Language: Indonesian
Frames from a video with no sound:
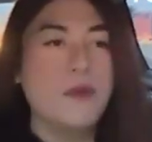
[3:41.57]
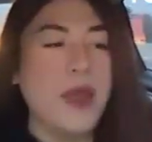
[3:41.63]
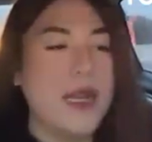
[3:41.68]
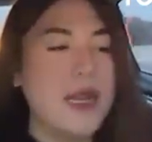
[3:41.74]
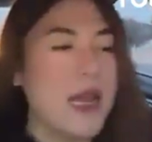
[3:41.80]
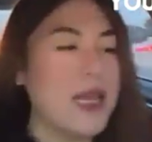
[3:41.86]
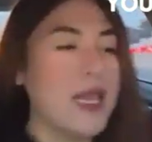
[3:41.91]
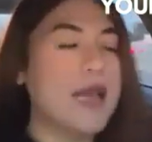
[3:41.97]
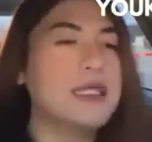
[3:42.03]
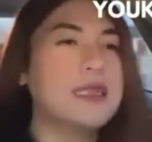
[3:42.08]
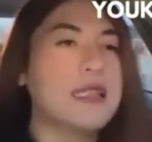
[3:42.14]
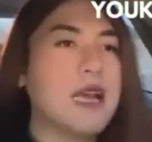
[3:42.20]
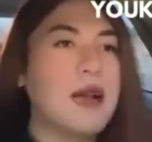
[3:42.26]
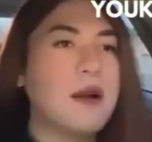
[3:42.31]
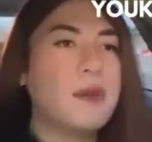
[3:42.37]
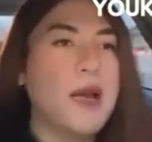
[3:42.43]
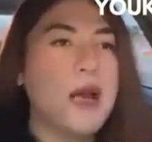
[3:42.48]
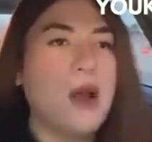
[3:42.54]
beda ya
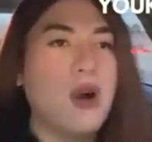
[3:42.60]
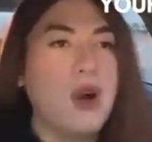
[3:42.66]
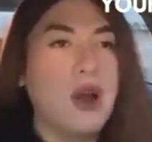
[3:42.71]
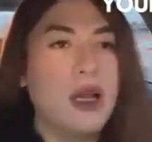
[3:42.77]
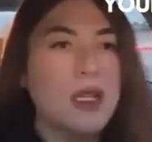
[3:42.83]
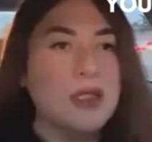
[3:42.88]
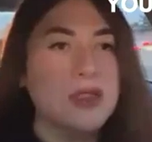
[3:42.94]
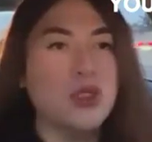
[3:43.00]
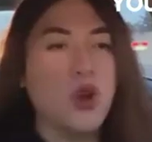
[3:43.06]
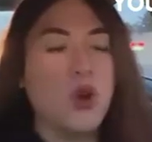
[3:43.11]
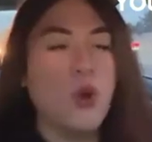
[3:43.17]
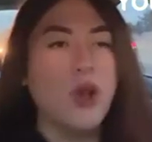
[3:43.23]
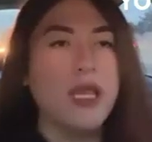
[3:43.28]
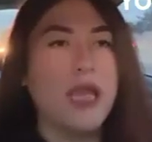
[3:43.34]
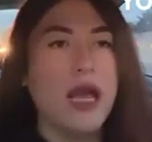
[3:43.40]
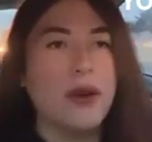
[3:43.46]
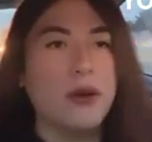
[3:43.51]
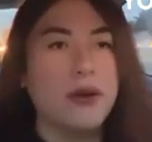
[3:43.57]
apa
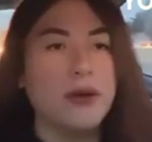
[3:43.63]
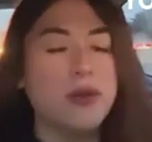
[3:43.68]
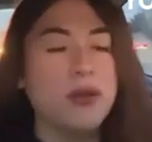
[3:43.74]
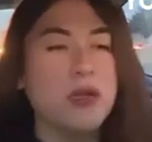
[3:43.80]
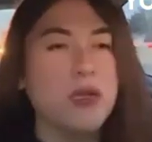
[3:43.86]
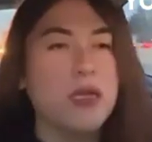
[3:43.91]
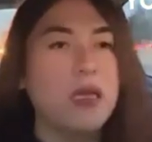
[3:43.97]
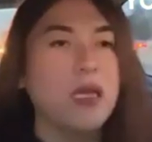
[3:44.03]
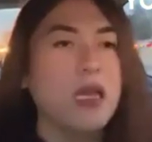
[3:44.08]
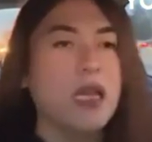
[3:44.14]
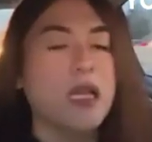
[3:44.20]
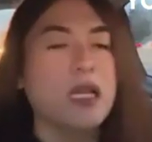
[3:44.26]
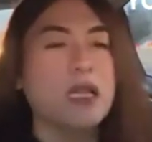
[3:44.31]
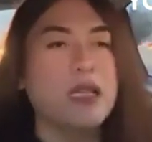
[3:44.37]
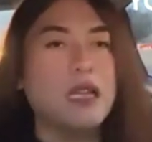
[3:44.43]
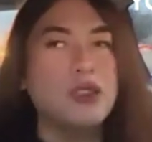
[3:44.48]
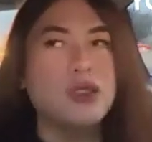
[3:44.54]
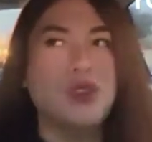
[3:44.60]
cowok yang
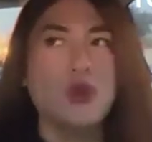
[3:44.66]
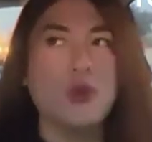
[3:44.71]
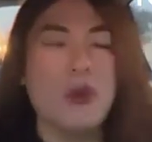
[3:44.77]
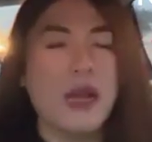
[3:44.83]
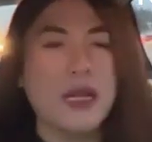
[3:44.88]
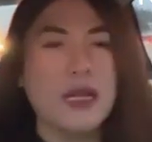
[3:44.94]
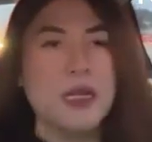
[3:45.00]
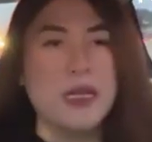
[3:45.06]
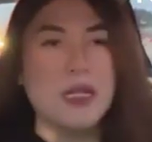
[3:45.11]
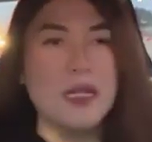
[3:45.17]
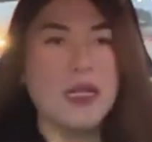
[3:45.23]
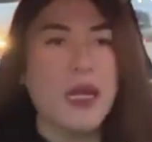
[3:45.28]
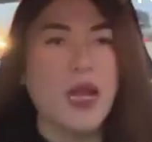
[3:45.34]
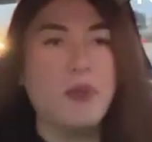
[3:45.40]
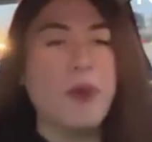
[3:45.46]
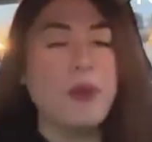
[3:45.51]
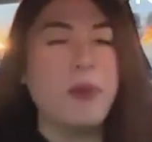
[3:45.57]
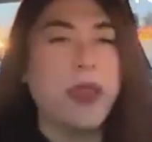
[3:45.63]
yang cuman
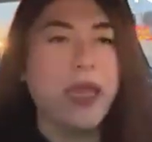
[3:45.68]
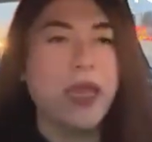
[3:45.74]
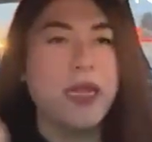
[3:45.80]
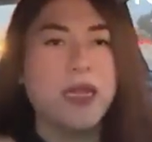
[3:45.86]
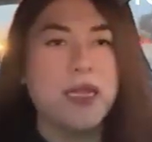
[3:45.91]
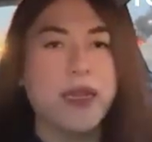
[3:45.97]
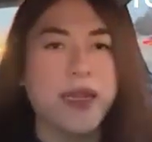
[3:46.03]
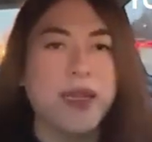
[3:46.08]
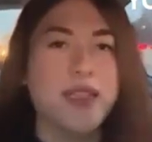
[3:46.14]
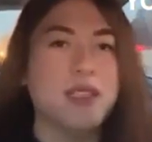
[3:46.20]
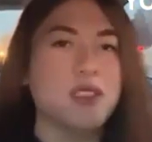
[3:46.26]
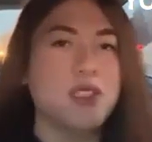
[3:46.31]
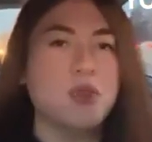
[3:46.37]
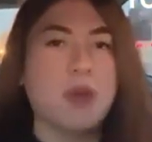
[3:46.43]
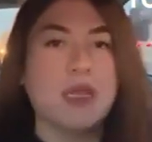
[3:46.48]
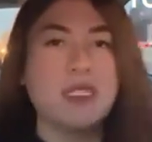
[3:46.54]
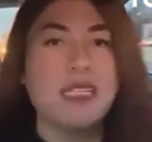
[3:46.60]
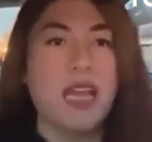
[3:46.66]
apa pengen
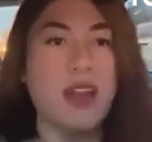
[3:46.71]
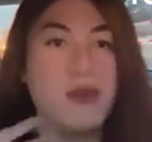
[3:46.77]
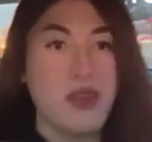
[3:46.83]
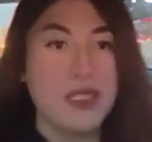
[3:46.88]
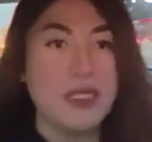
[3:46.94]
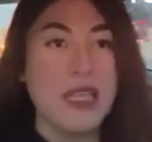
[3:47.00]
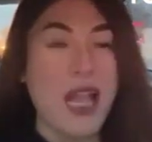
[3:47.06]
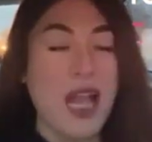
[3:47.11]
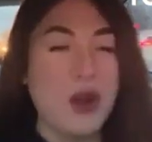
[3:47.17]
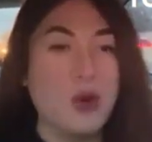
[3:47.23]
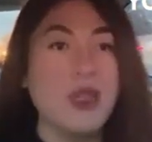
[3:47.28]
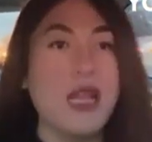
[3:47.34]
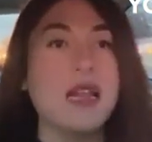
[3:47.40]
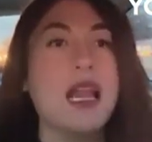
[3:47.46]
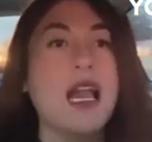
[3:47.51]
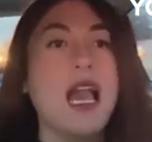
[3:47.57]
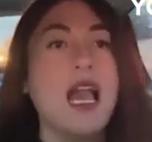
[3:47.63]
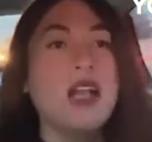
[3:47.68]
cuman servisnya aku
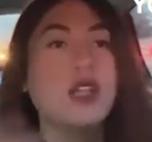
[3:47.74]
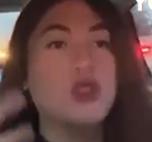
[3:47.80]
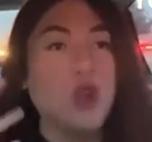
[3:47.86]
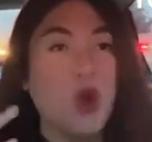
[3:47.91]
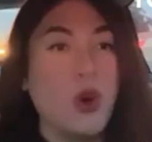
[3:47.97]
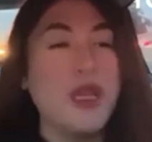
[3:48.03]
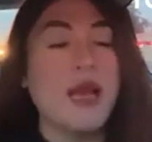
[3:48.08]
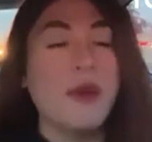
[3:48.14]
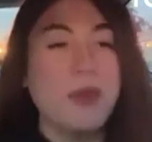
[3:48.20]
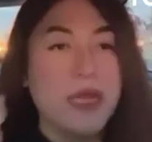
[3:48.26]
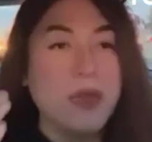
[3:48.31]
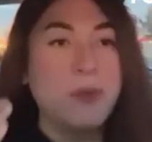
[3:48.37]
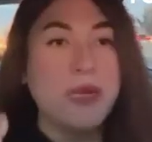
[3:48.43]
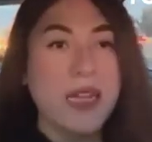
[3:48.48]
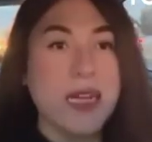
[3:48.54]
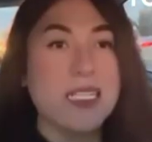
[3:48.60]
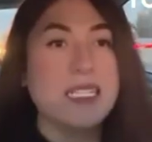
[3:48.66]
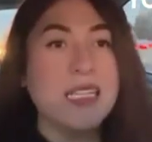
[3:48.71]
dan cowok yang
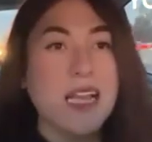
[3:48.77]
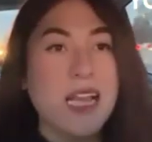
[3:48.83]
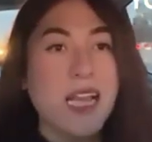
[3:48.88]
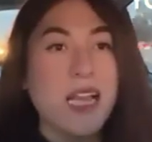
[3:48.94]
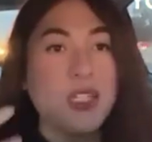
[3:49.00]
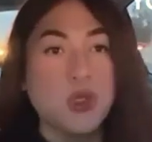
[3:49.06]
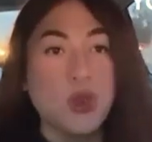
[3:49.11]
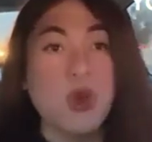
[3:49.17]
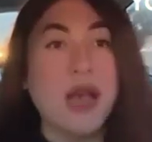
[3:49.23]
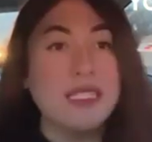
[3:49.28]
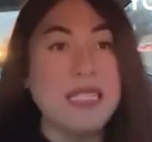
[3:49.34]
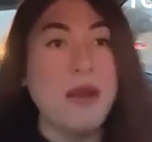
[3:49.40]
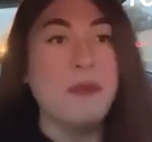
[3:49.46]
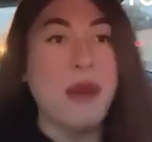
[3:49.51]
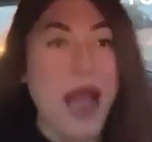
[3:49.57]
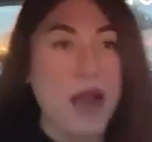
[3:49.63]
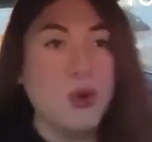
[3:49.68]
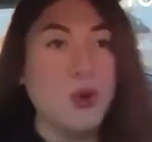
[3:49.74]
bener-bener suka
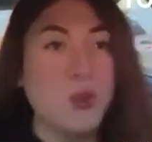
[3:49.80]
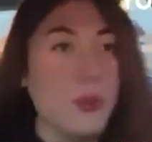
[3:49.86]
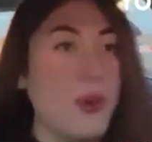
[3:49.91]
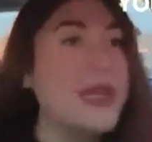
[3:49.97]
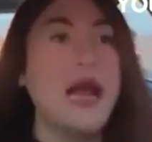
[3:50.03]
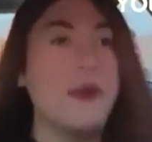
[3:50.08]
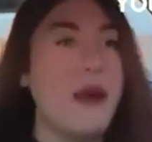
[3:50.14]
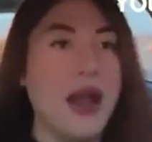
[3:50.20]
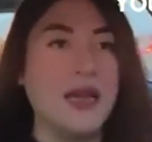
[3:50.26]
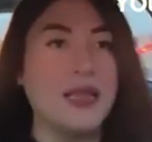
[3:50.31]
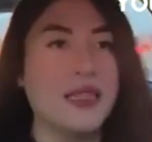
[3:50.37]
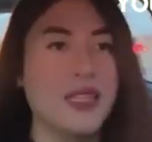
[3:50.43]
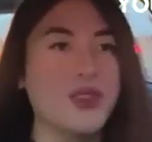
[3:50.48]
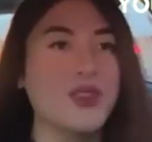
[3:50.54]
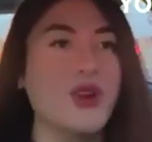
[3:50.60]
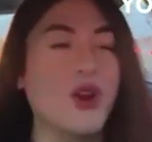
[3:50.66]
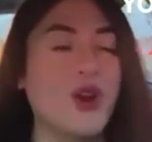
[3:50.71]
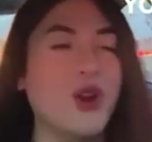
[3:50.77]
sama aku beda banget
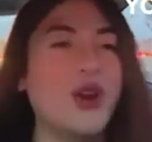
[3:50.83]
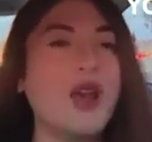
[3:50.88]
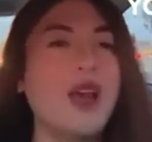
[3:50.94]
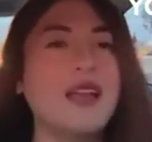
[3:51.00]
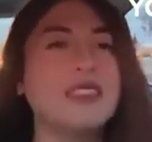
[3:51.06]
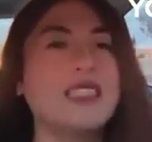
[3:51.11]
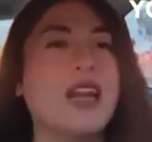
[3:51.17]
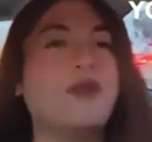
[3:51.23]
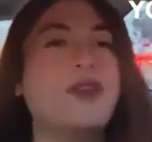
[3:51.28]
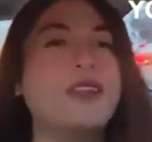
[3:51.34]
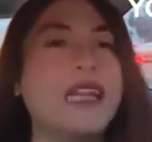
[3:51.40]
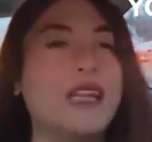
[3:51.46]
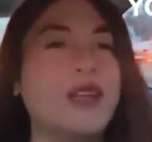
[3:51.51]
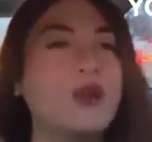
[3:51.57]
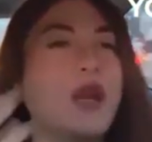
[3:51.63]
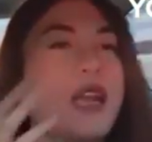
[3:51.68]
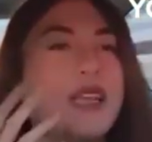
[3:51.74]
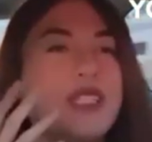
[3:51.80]
gitu loh
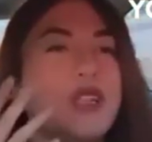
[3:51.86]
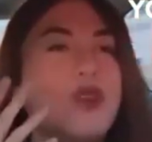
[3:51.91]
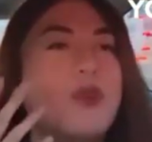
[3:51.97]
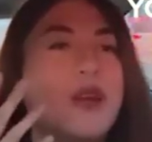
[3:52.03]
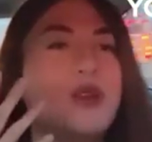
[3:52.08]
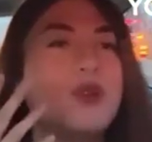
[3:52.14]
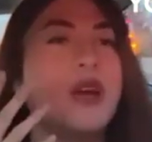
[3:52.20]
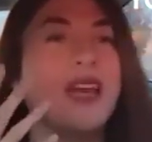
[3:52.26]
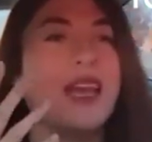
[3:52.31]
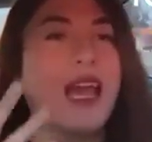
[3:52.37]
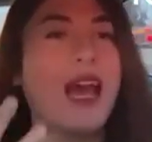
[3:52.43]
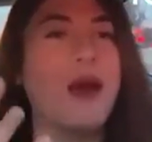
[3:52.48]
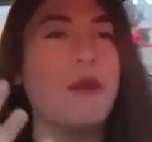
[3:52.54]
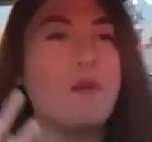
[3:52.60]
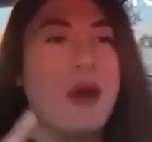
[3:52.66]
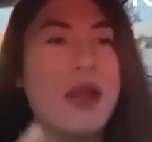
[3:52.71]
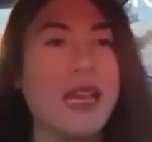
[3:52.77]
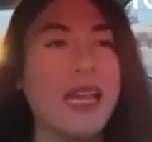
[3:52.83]
servisannya tuh kayak ciuman tuh
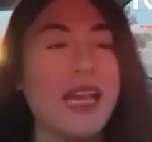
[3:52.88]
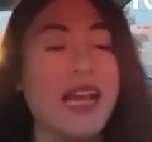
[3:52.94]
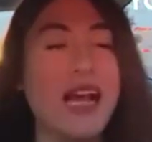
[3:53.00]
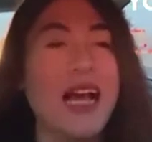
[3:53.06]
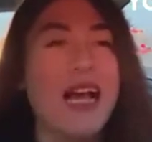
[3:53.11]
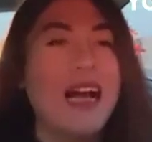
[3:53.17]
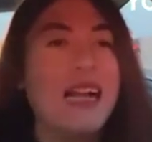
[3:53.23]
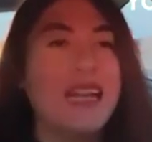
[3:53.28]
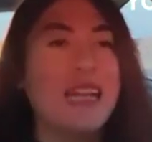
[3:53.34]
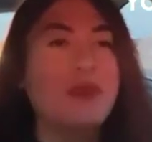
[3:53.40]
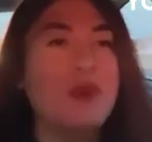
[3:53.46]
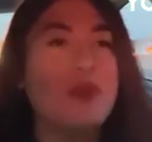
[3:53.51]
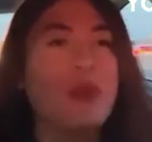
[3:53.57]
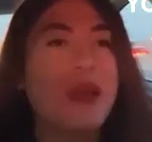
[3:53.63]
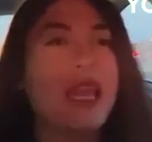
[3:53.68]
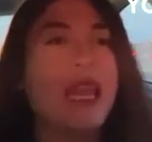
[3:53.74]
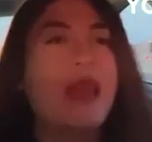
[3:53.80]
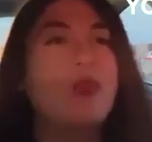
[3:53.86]
kayak pakai
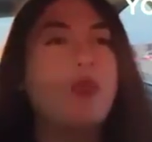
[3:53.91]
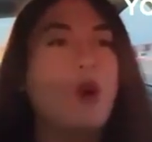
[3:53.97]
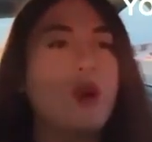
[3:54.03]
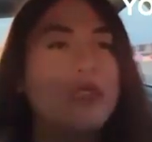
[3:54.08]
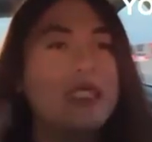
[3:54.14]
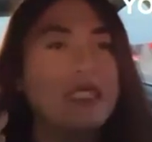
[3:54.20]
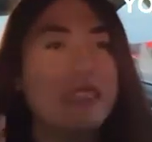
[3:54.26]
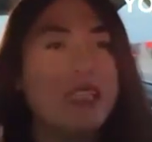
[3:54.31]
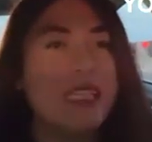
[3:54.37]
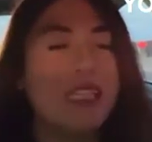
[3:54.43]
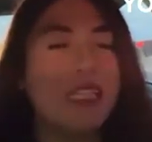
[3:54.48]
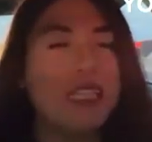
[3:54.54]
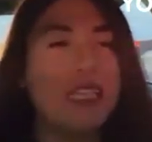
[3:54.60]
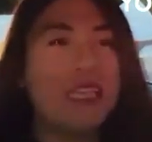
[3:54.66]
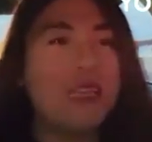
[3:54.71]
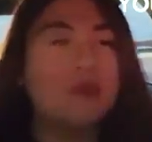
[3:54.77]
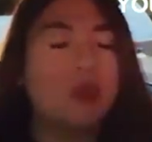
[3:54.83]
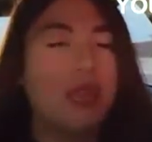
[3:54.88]
lebih pakai
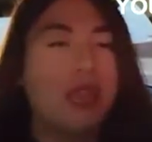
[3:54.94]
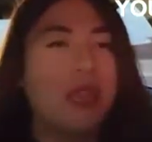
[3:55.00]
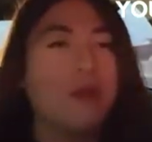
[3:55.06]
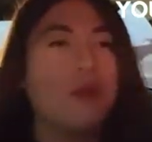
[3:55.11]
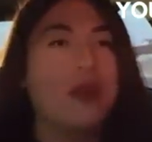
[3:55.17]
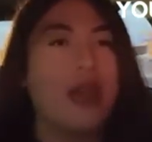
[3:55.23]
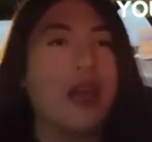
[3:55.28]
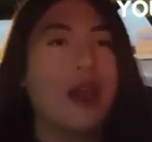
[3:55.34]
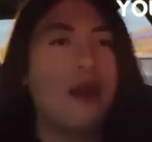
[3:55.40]
emosi pakai